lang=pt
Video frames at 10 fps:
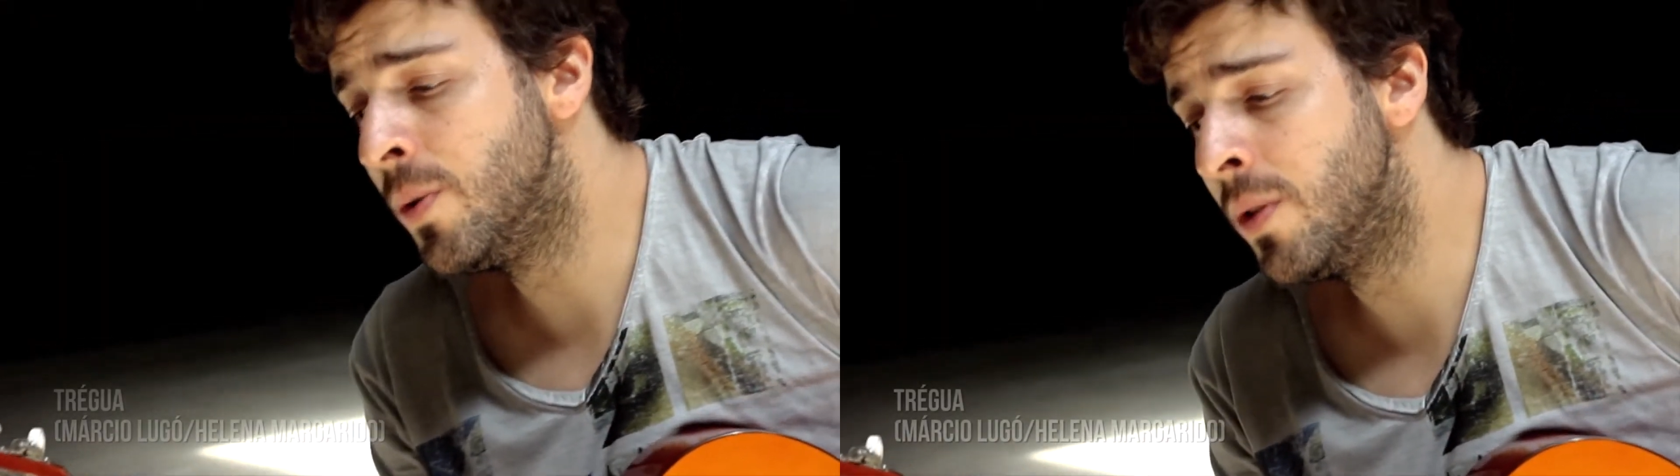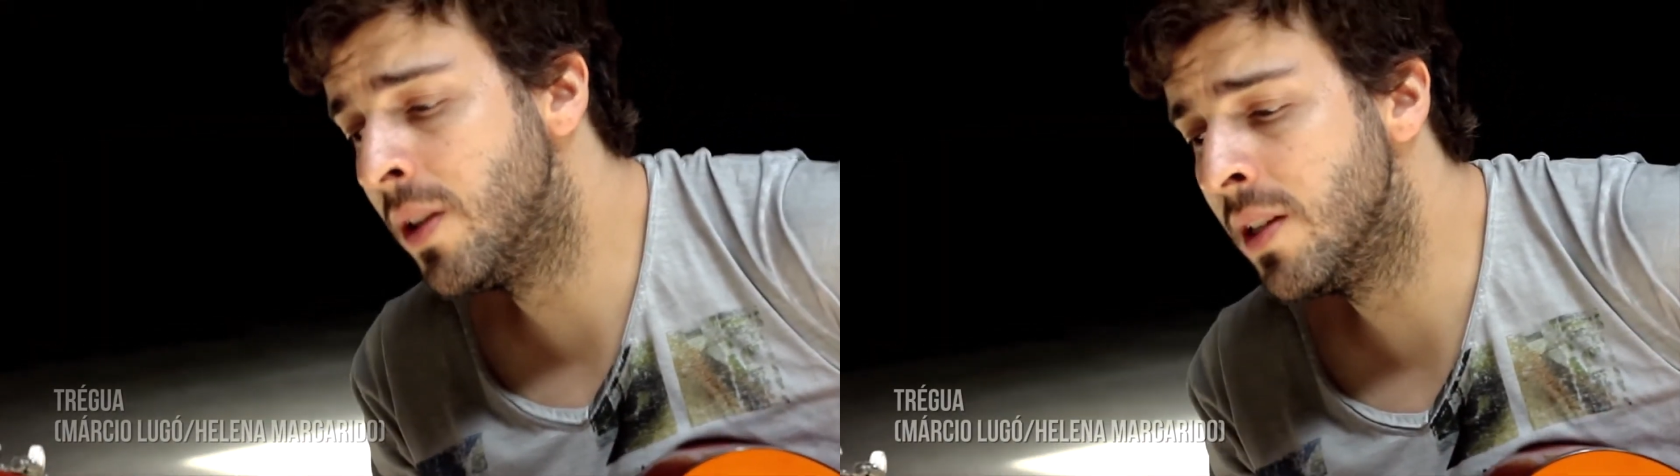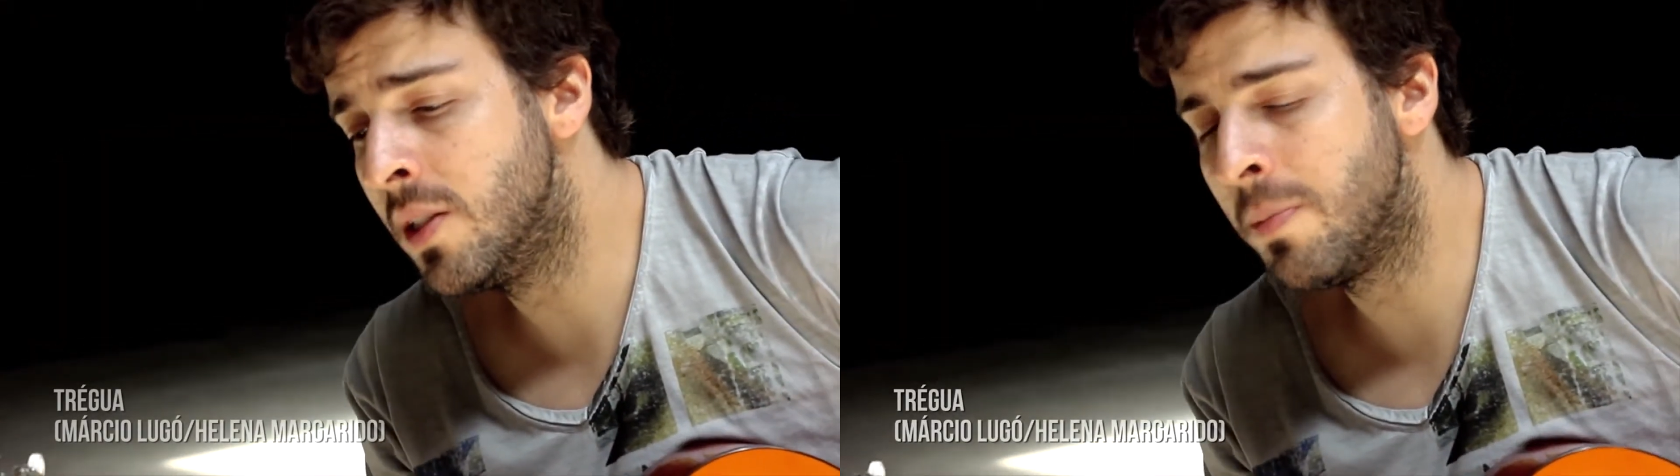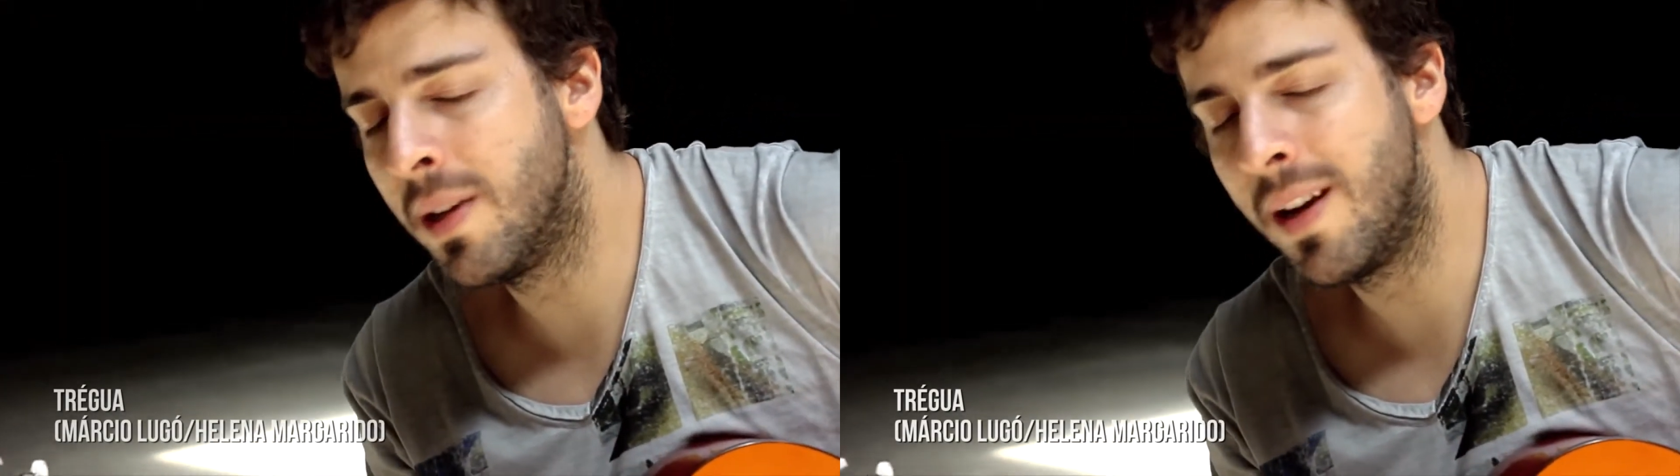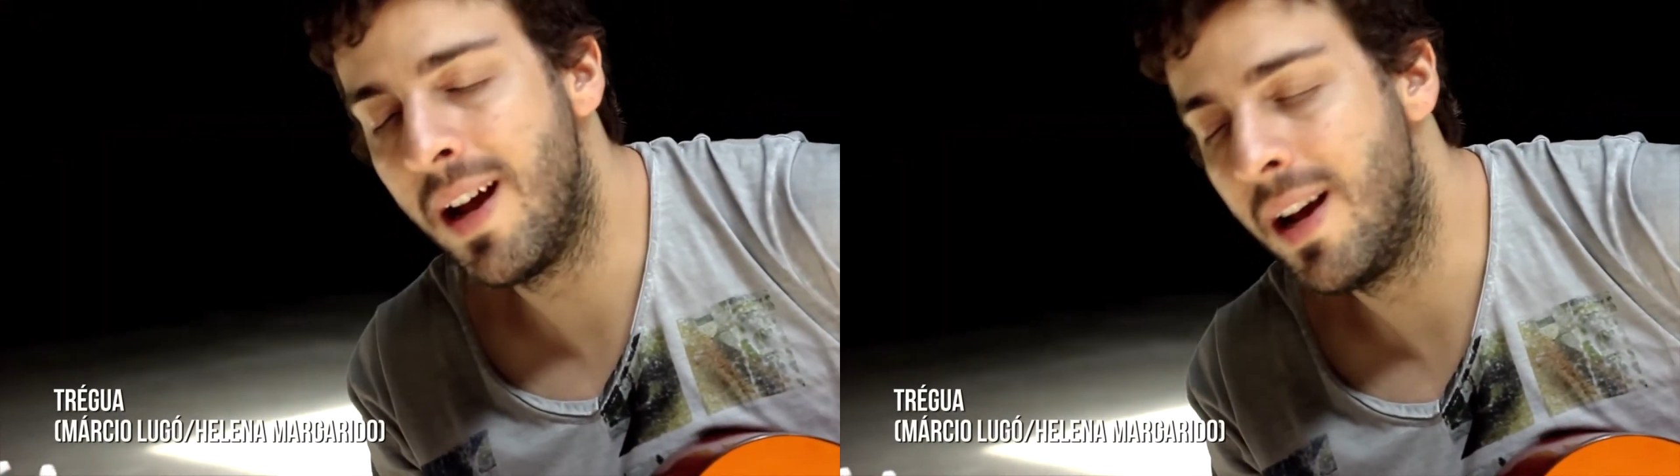O que
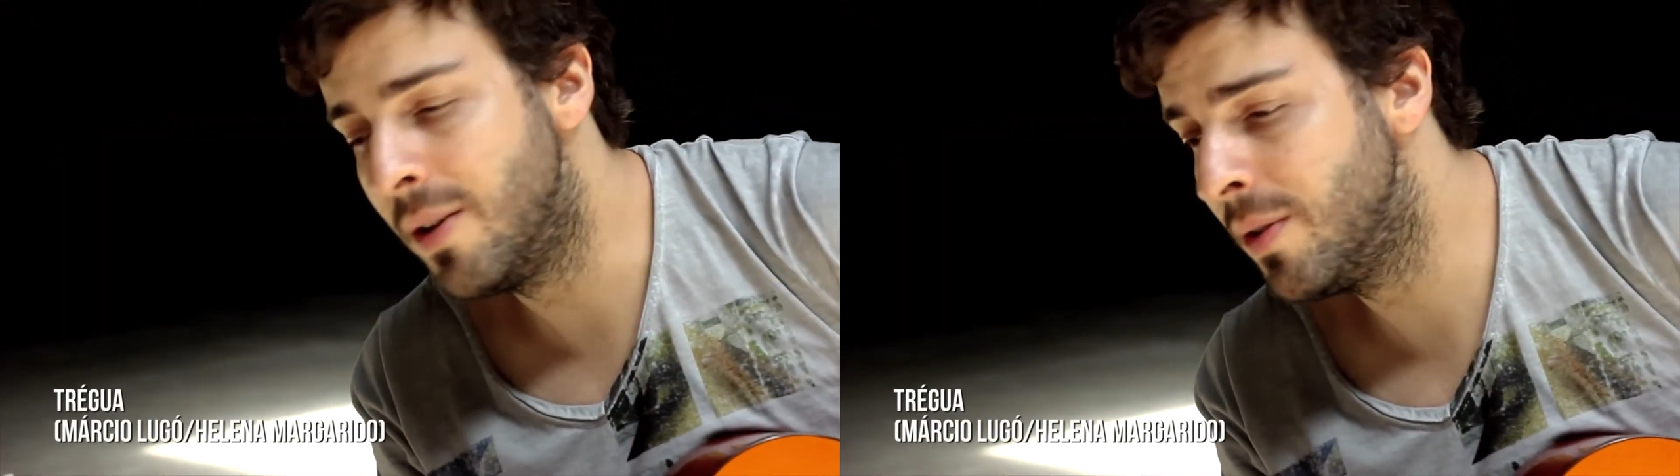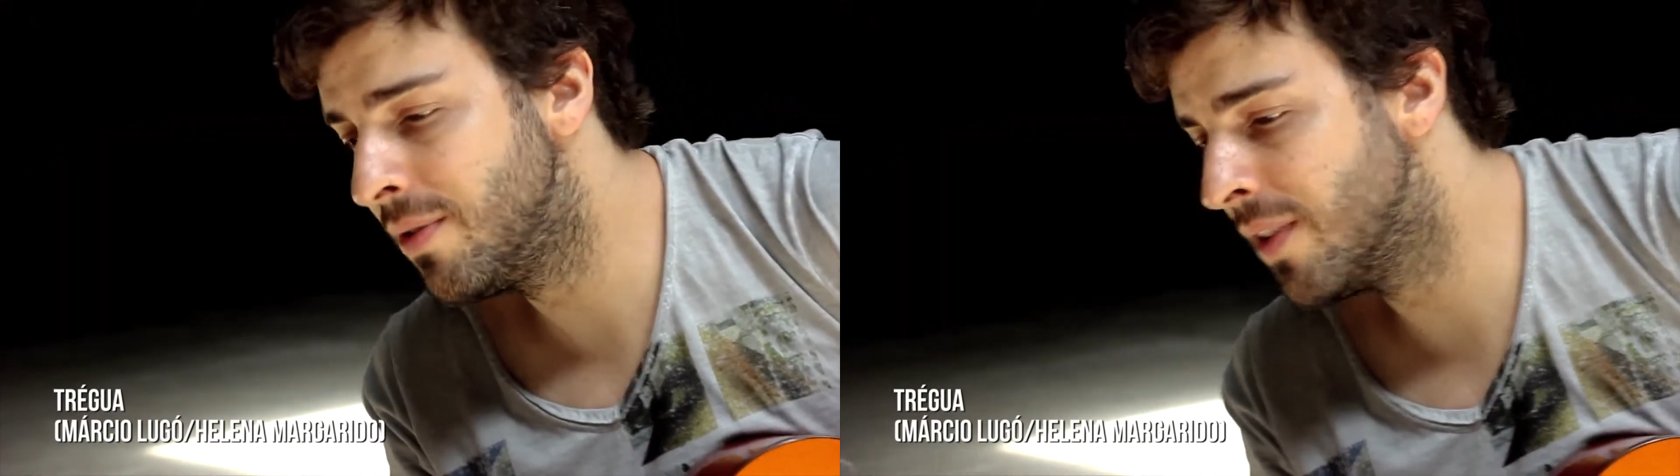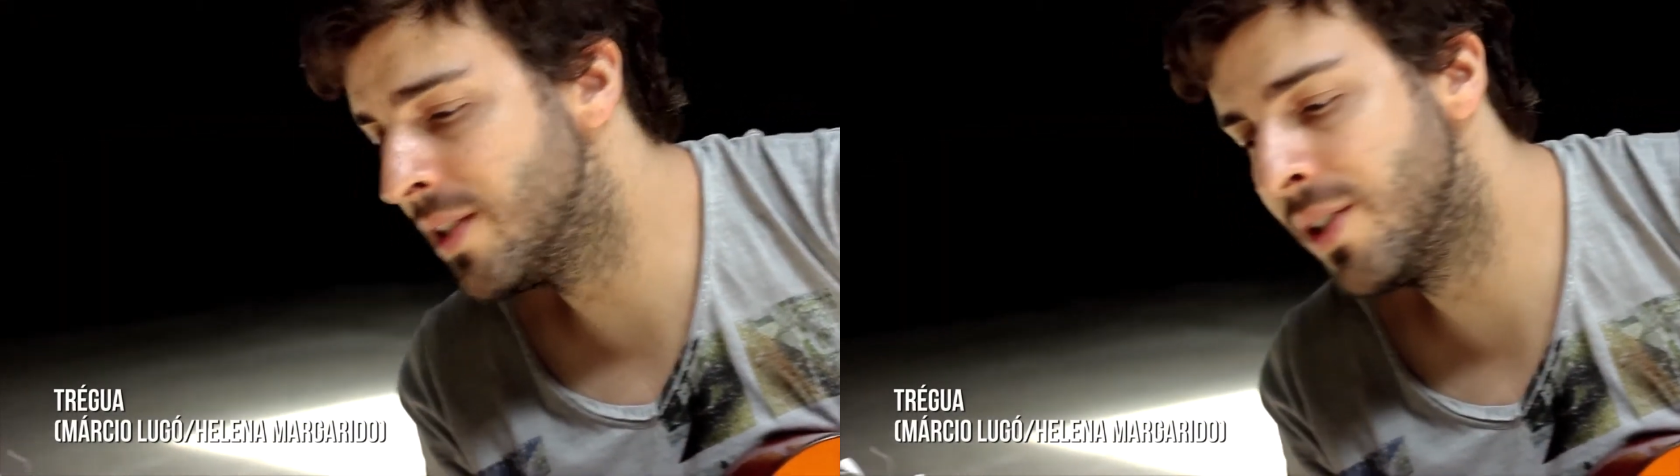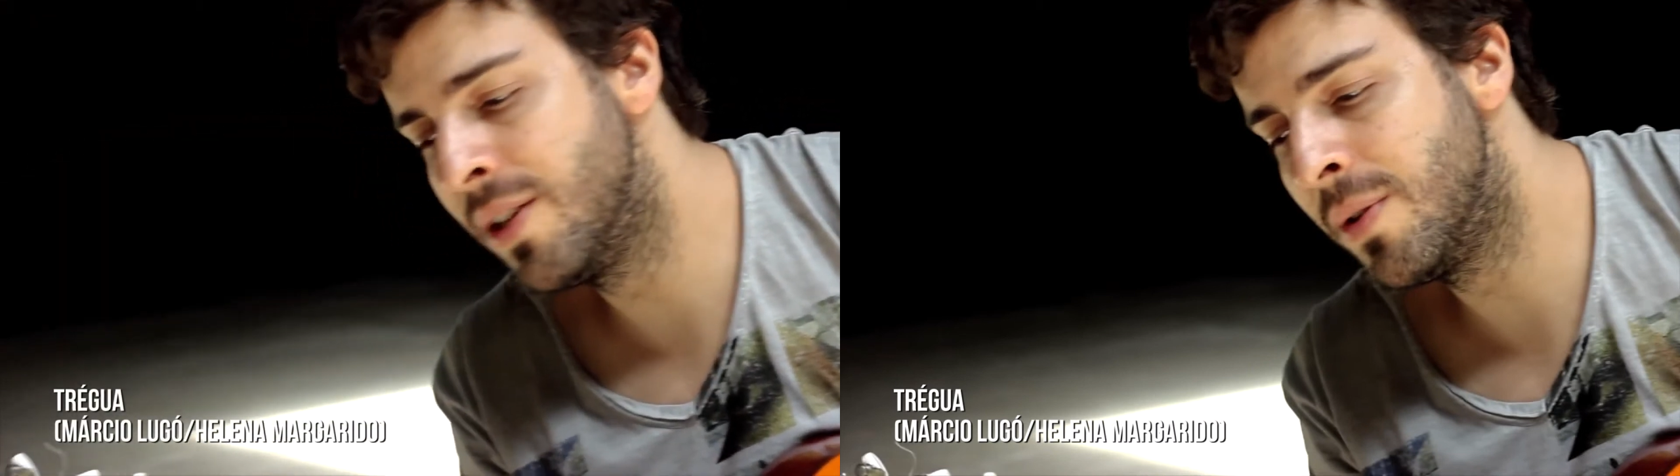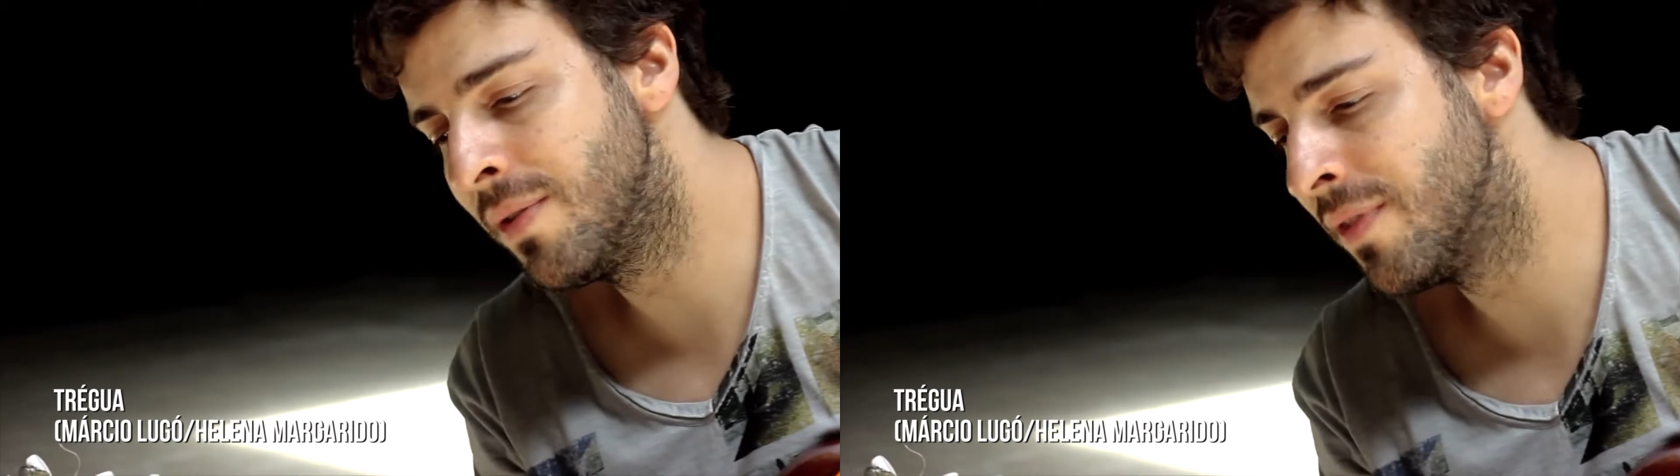esperar, o que fazer,
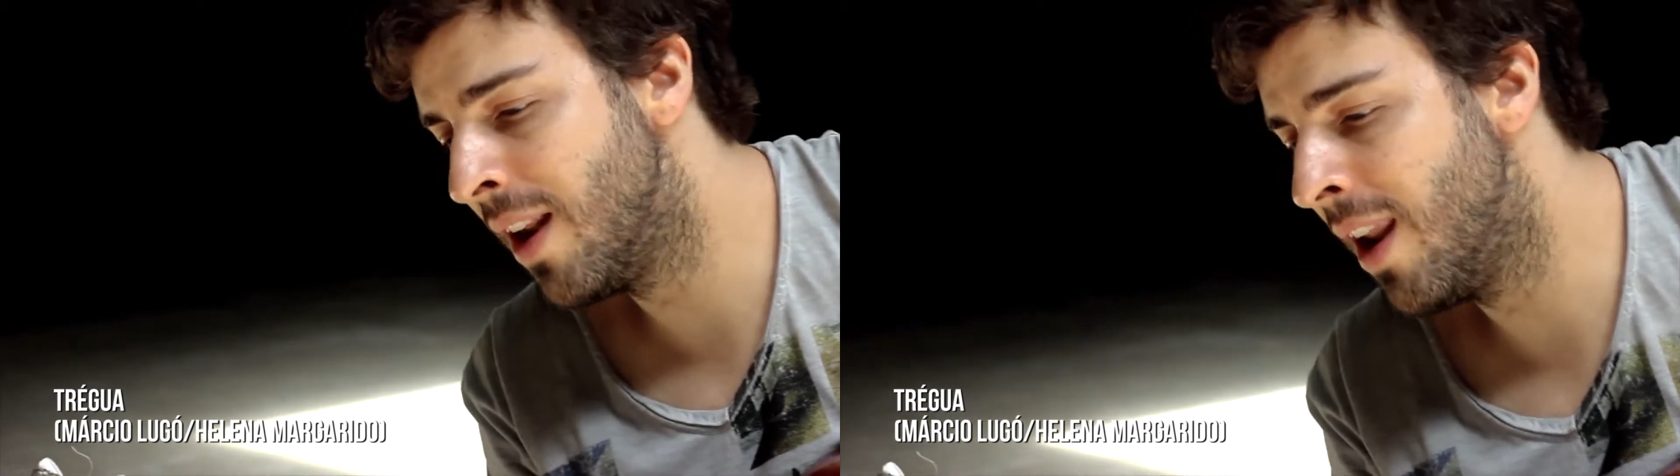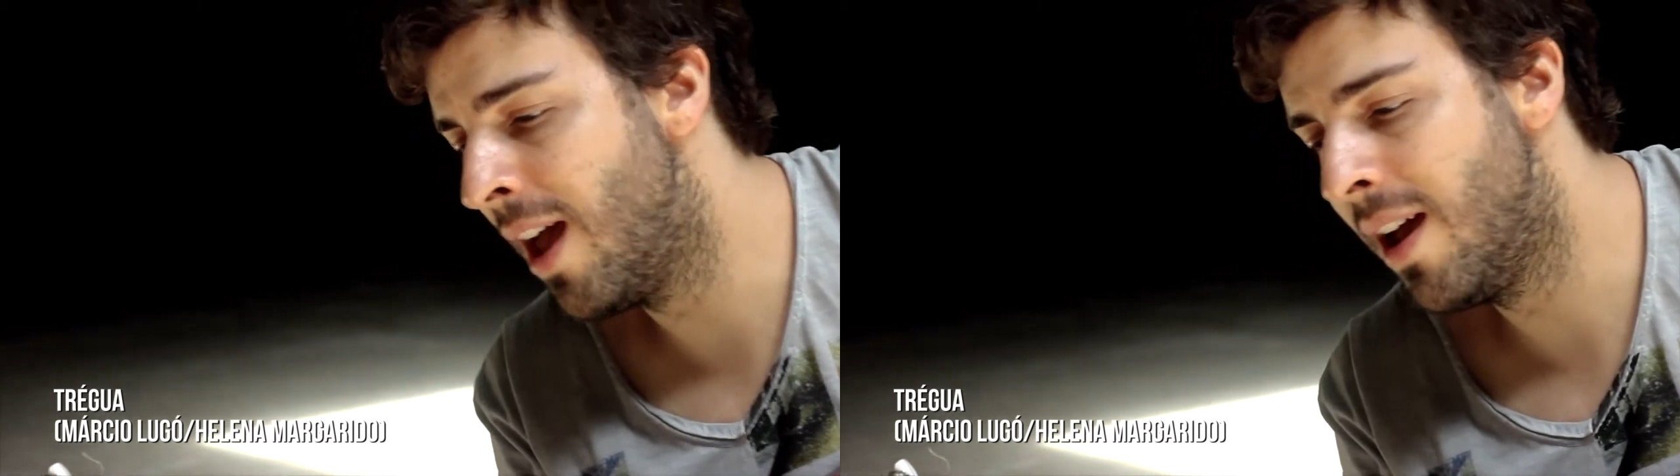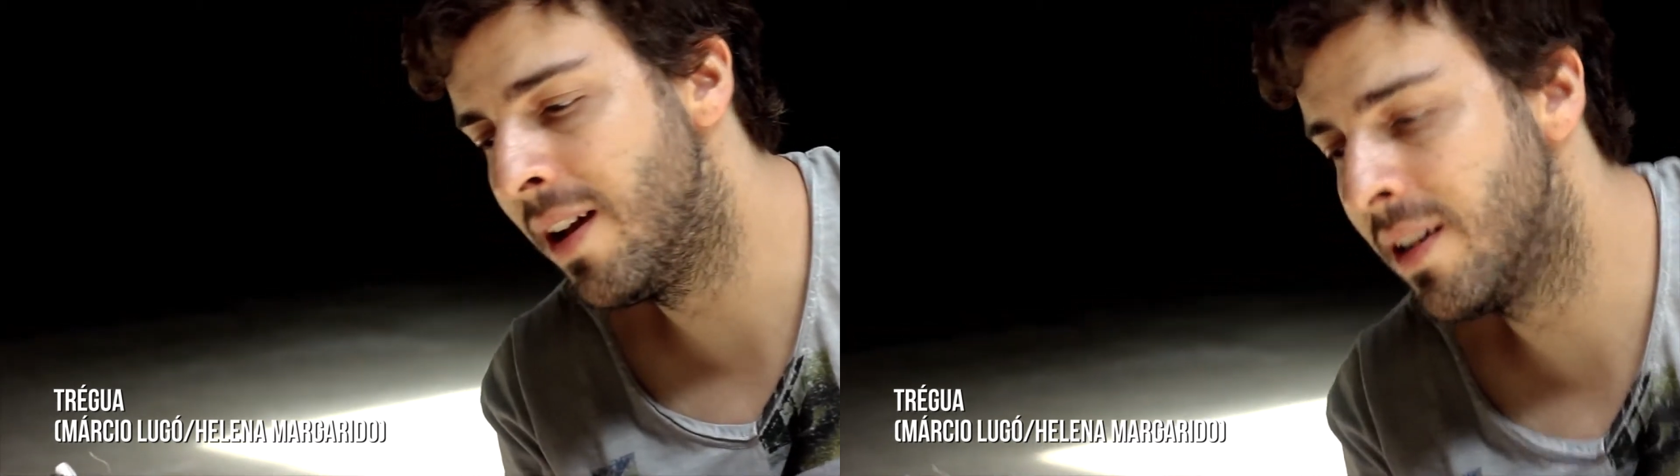o que falar?